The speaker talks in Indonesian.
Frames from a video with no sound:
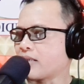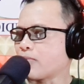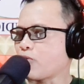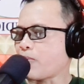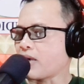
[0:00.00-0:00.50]

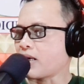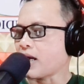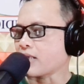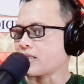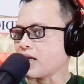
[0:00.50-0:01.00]
semua
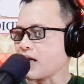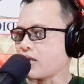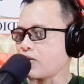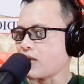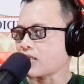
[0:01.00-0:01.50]
pendengar setia
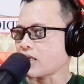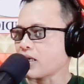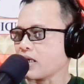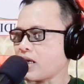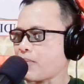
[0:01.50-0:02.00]
di Nuansa
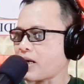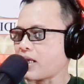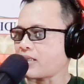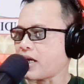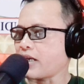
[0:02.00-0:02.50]
Giri yang
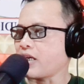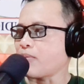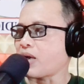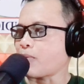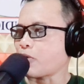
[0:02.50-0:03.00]
pada siang ini
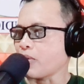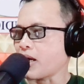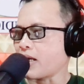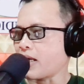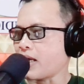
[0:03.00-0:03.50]
dimanapun
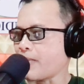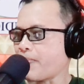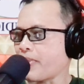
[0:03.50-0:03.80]
berada ya